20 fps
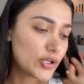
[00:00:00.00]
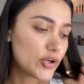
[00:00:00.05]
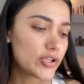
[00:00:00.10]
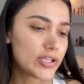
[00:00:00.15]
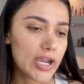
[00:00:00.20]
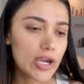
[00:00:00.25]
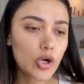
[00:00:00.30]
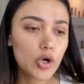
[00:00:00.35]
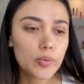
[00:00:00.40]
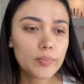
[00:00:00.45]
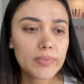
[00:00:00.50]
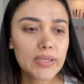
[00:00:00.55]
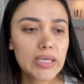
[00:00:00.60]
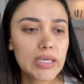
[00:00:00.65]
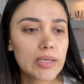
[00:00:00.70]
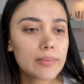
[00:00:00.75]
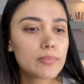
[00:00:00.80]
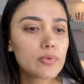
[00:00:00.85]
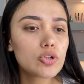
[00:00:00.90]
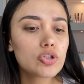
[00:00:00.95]
ya
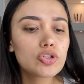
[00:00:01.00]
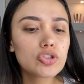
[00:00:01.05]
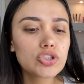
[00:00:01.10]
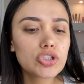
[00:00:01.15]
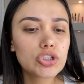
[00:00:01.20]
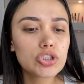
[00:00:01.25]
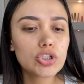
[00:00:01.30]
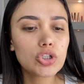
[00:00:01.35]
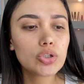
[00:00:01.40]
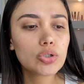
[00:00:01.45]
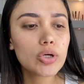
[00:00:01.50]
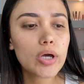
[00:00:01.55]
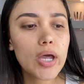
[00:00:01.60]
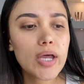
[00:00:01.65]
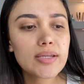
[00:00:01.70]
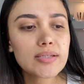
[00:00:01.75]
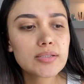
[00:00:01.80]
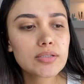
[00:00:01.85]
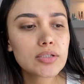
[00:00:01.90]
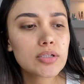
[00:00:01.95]
comimos y todo
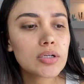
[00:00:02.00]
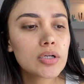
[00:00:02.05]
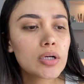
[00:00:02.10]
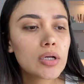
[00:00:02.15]
eso.